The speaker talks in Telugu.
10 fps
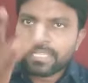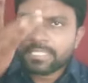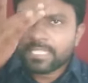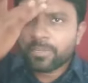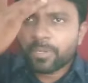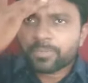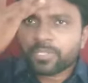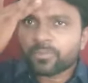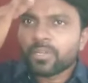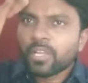చంద్రబాబు
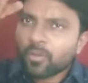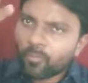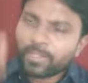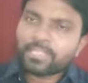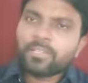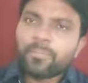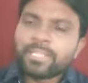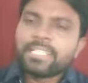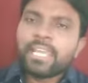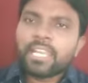సారు మొత్తం
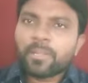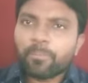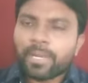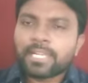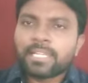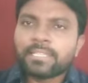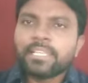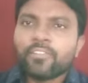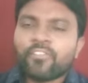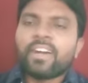మెజారిటీ పార్ట్
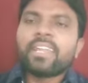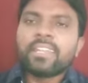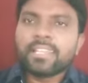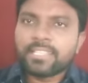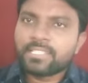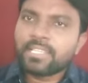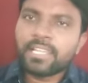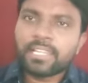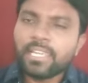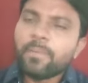అంతా ఈ వార్నింగ్
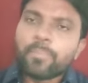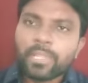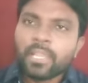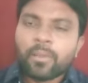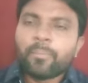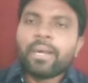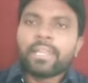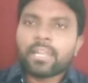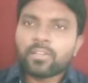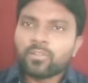ఇచ్చేదానికి
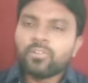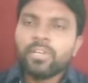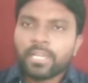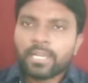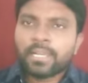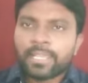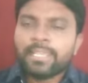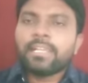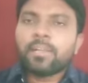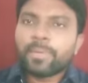మహానాడులో
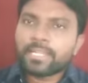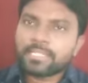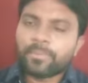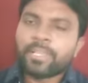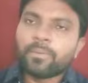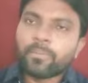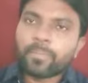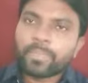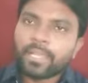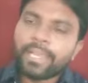కీలకమైన సమయం
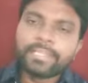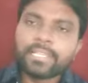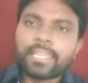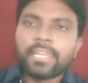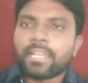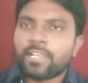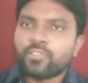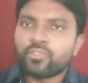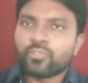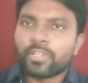అయితే
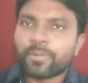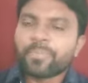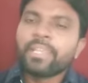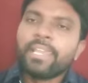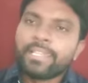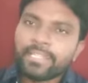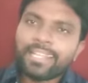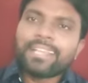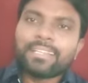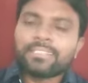కేటాయించుకున్నారు కానీ
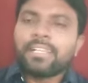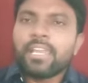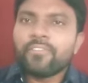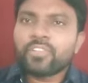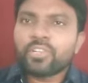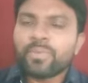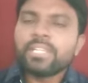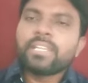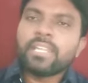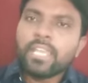నాకు అర్థం కాని విషయం
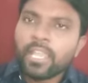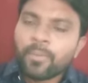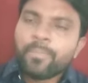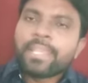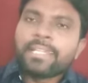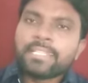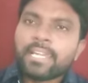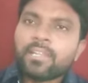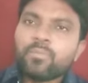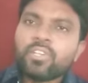ఏంటంటే మీకు
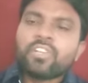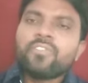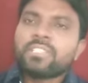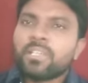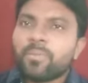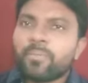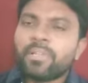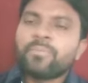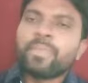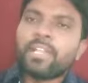అధికారంలోకి వస్తే
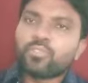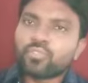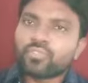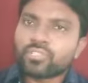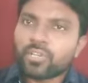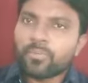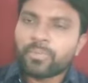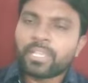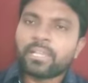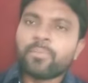మిమ్మల్ని మీ అంతు చూస్తాం
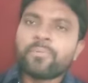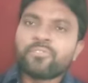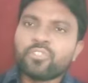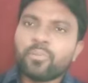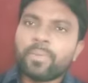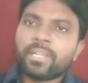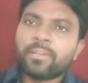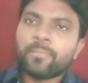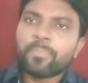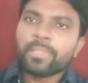మీకు మిమ్మల్ని వదిలిపెట్టాం